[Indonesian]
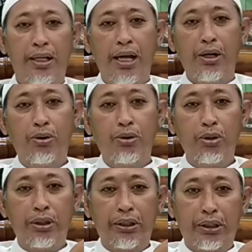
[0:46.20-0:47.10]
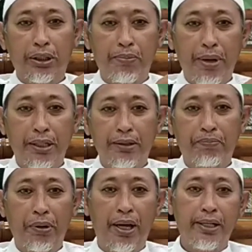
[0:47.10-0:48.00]
Lalu teman
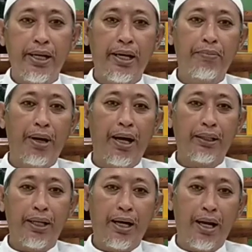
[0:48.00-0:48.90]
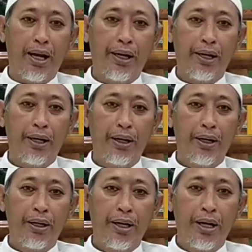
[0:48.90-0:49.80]
sebelahnya ini mengatakan,
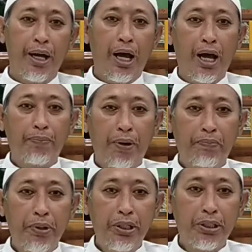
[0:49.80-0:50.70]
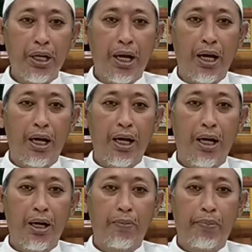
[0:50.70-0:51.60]
"Apa bisa
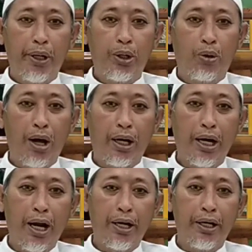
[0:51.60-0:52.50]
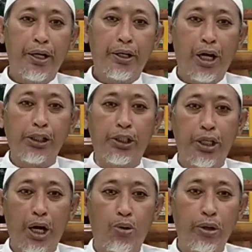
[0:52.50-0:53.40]
mendoakan dari
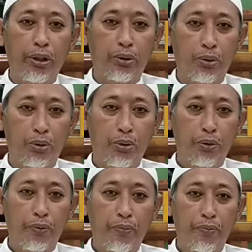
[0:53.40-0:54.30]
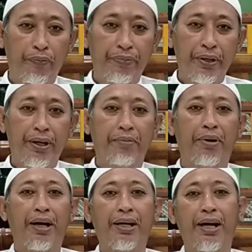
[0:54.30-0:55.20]
jauh itu?"
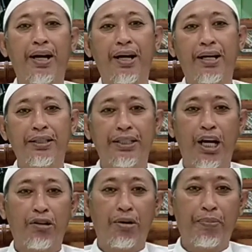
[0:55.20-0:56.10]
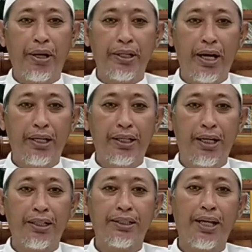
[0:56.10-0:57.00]
Maka jawabannya
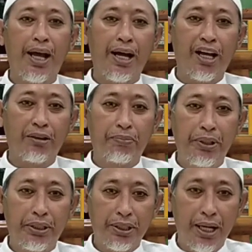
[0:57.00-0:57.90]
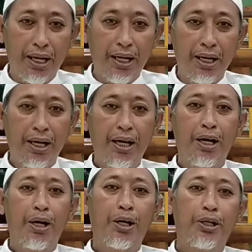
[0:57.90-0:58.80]
adalah sangat bisa
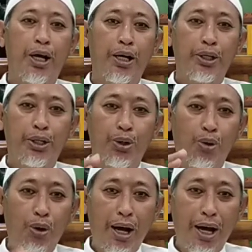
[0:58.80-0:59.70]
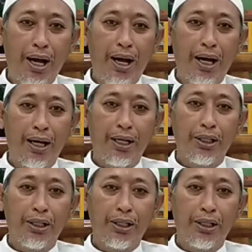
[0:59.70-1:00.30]
dan doa